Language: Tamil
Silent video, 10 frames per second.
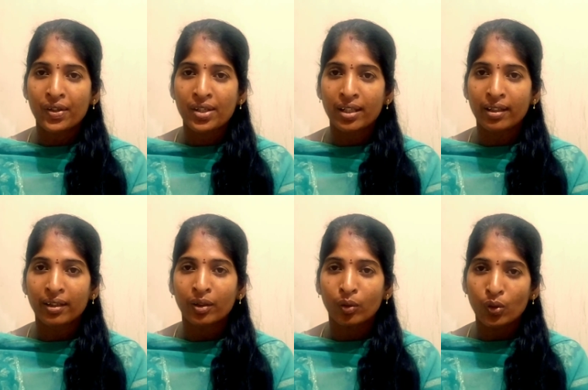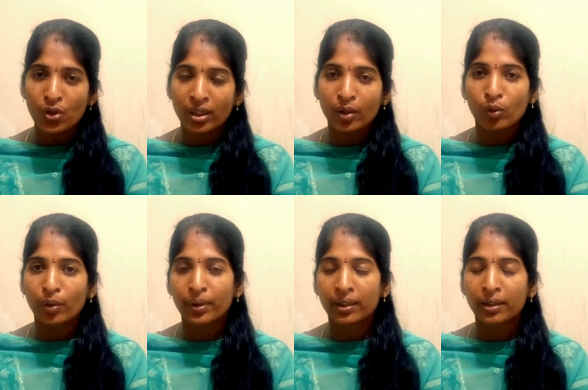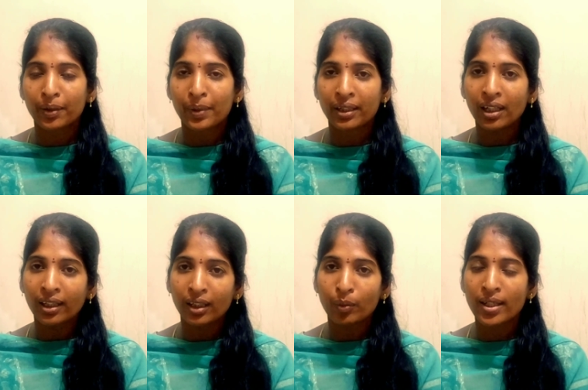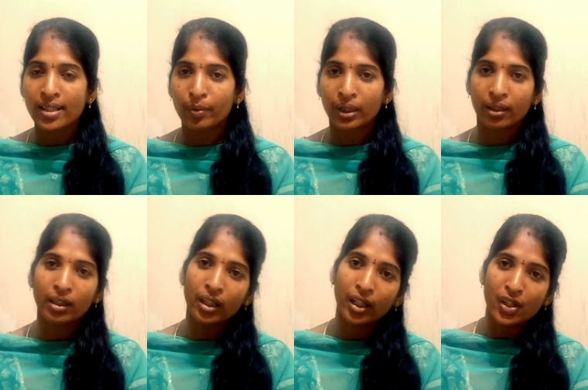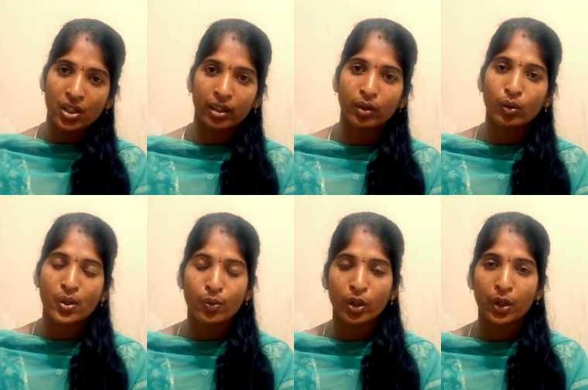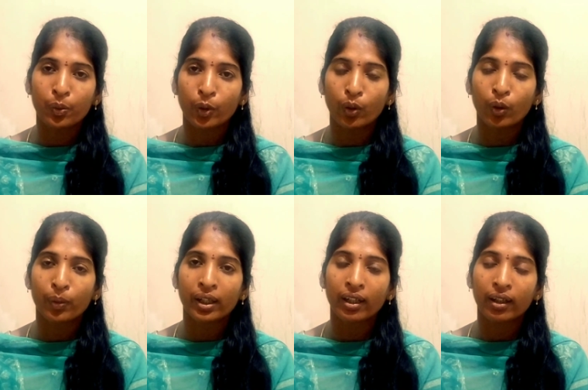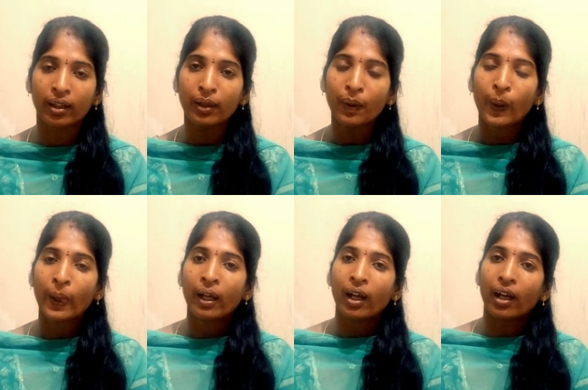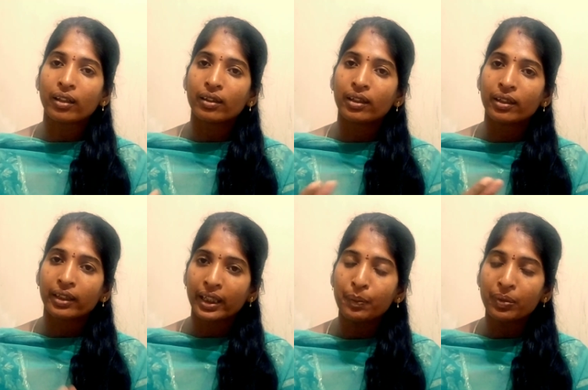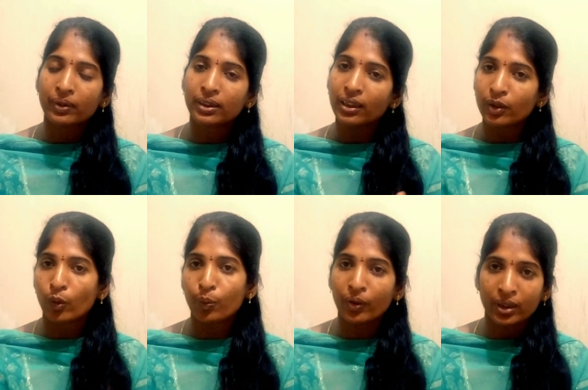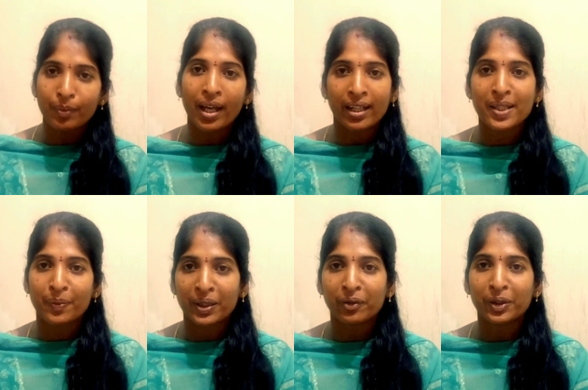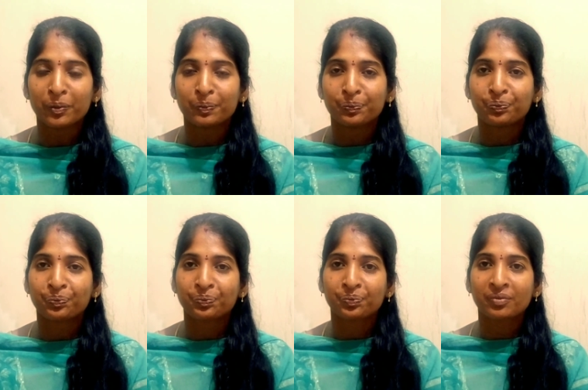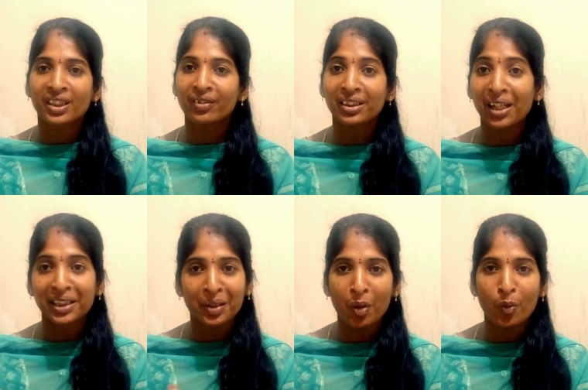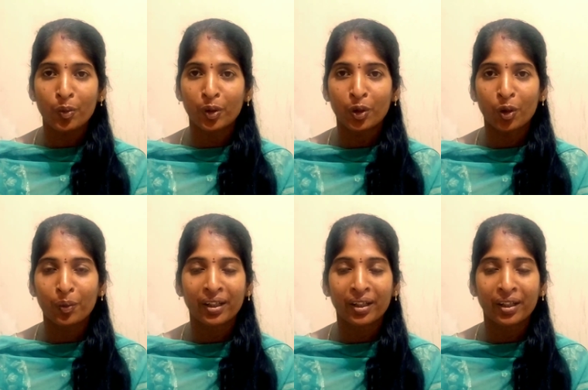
போயிடுச்சு கொஞ்சம் தான் கூட போயிருக்கு அப்படின்னா அந்த மாதிரி சமயங்களில் நாட்டு சக்கரை ஒரு ஸ்பூன் எடுத்து போட்டோம் அப்படின்னாக்கா அந்த இனிப்பு வந்து அந்த உப்பை வந்து பேலன்ஸ் பண்ணிவிடும் இது வந்து அதிகமாக உப்பு போட்டோம்